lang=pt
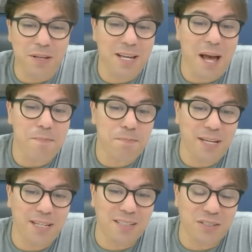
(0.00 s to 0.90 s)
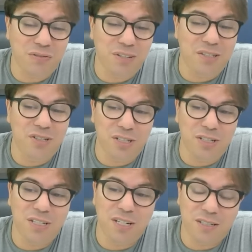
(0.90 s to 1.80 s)
em apenas 20
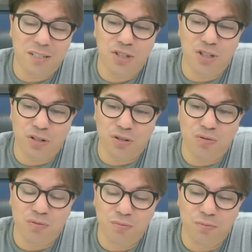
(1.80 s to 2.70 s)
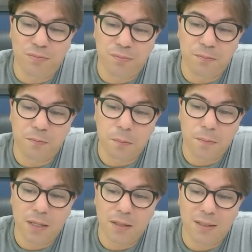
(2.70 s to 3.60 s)
dias de jejum,
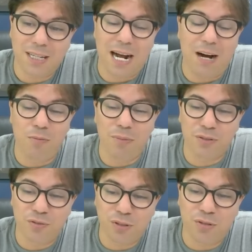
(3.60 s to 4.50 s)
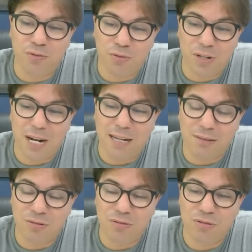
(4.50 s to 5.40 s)
traumas foram curados,